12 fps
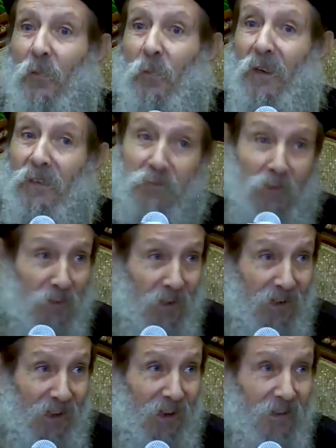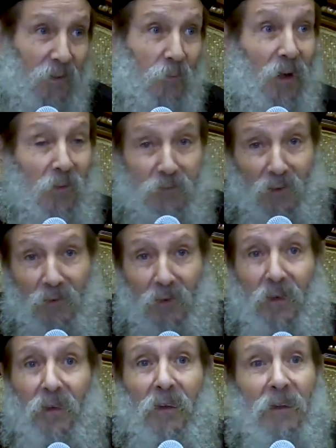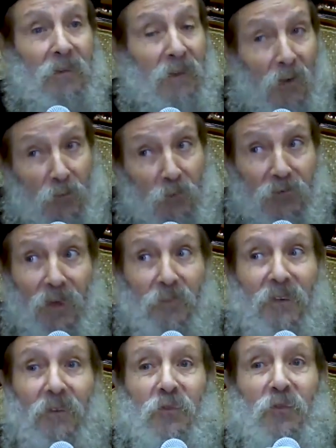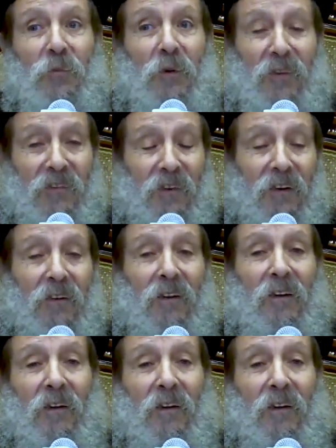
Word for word: ومعرفه الله الحيه ومخافه الله اديها فرصه يا ابني للتوبه مثلا